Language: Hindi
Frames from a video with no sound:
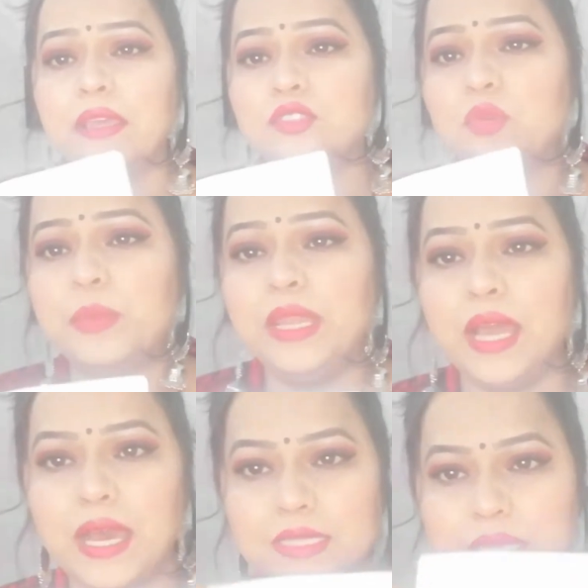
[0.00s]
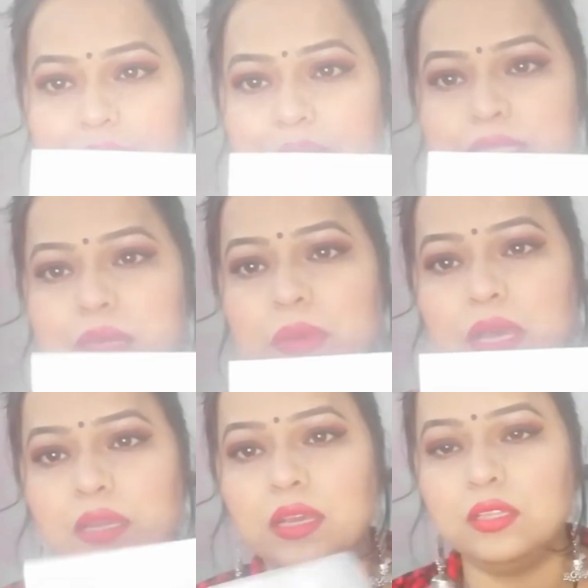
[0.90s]
जो बिल आता है
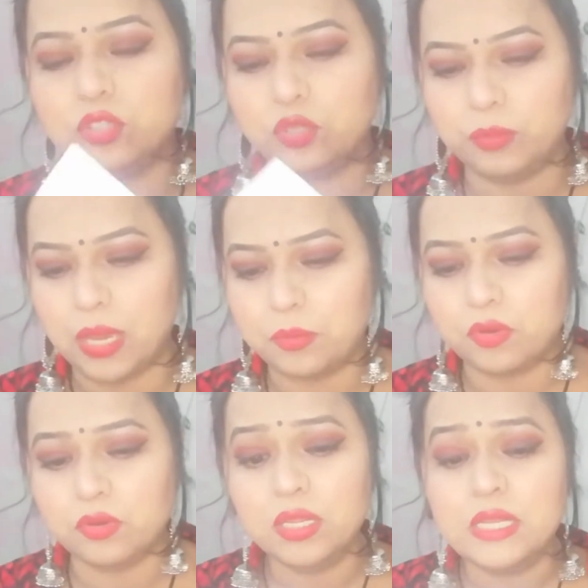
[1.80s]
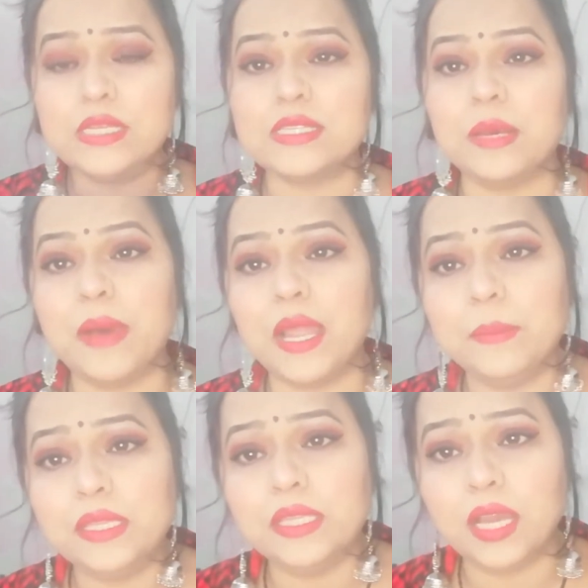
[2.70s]
सामान का तो मैं आपको
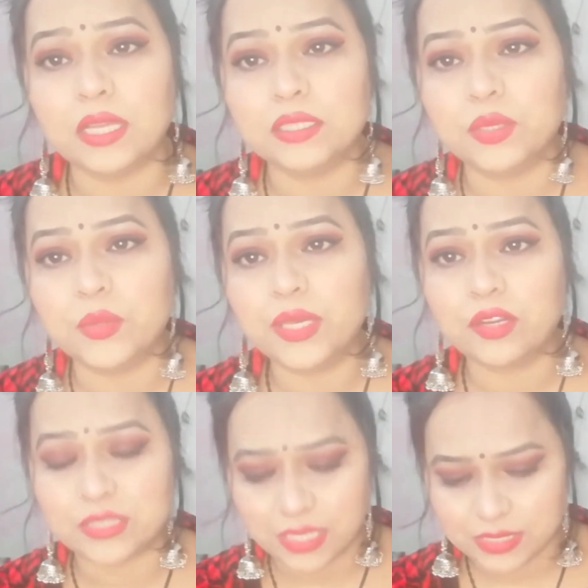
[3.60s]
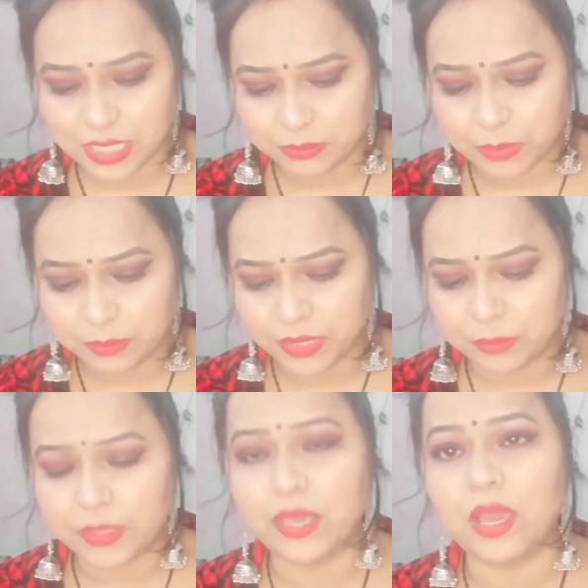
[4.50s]
सामान भी दिखाती रहूंगी और साथ साथ में
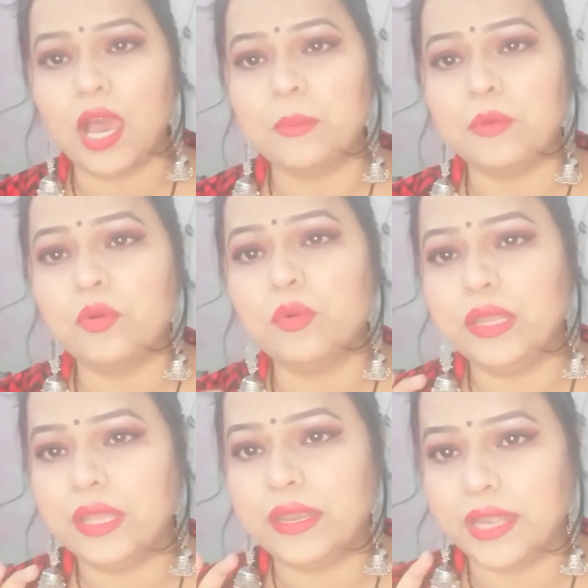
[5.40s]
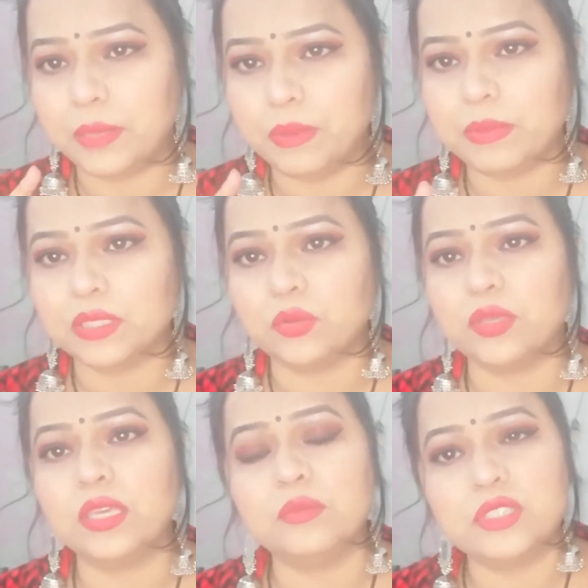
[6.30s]
बिल में आपको उनके रेट भी
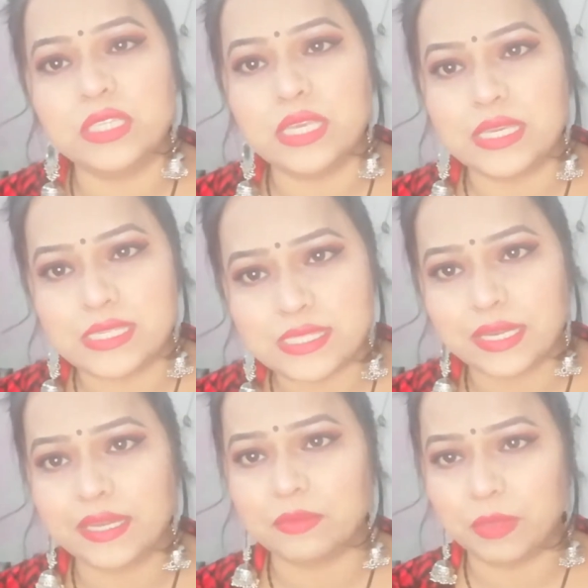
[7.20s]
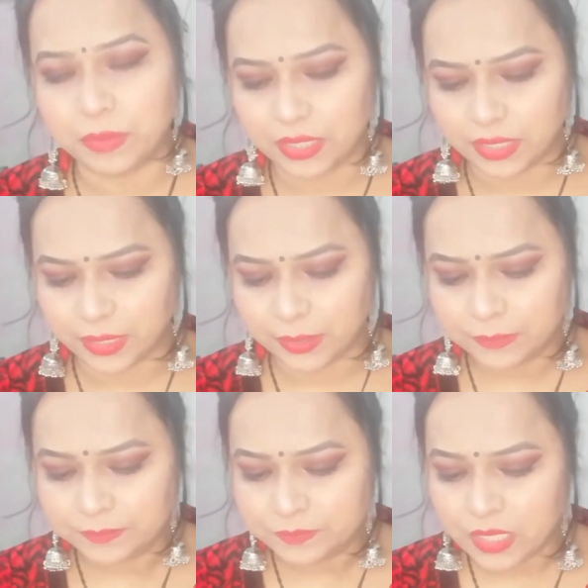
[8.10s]
बताऊंगी कि मुझे ये किस रेट में मिले हैं
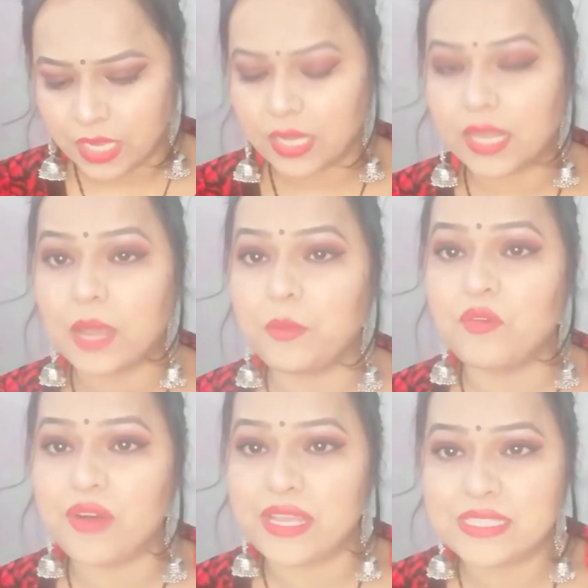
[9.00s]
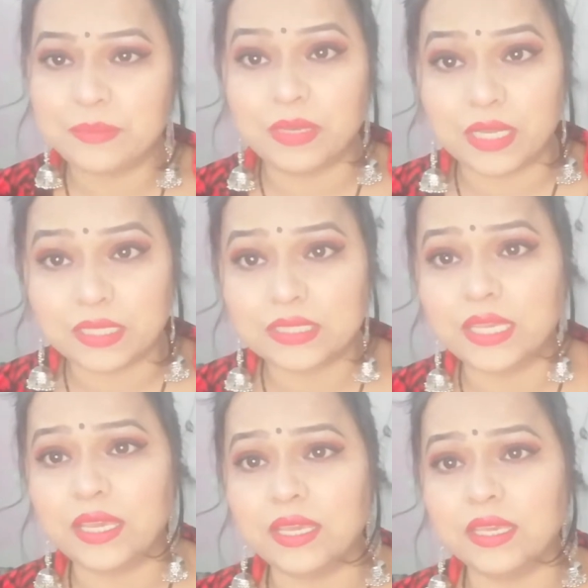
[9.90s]
अगर आपको वाजिब लगते
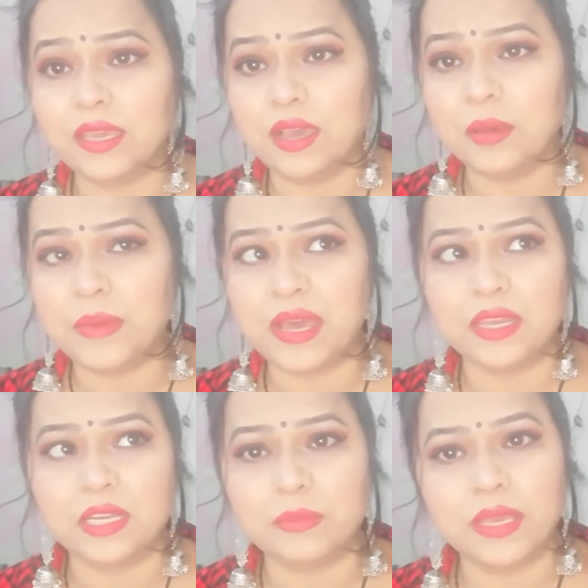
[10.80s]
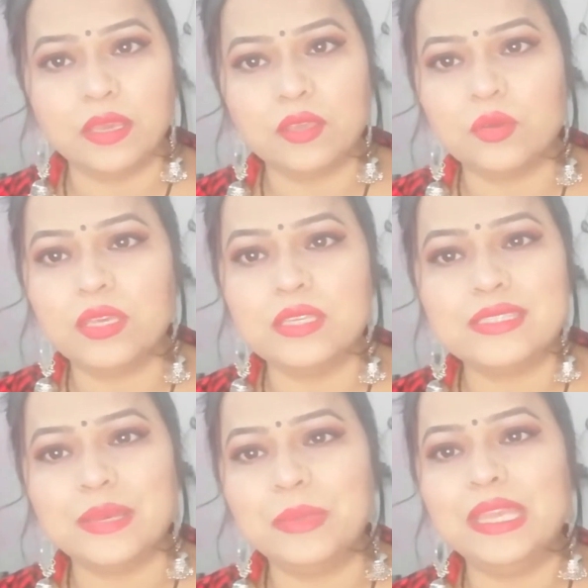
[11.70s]
हैं कि हाँ मार्केट में क्योंकि
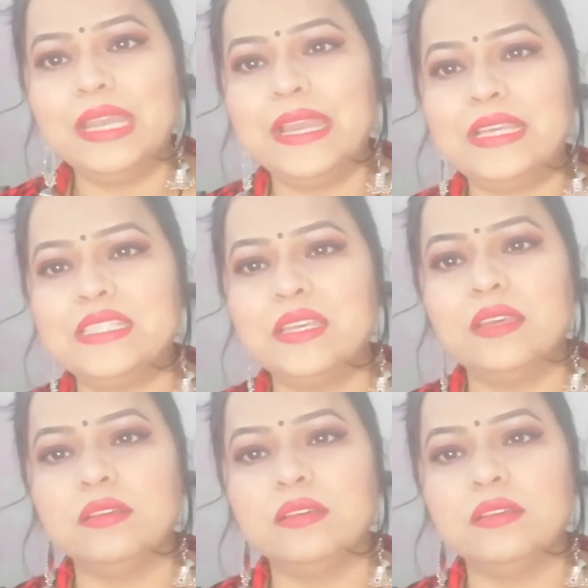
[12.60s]
सभी लेडीज ही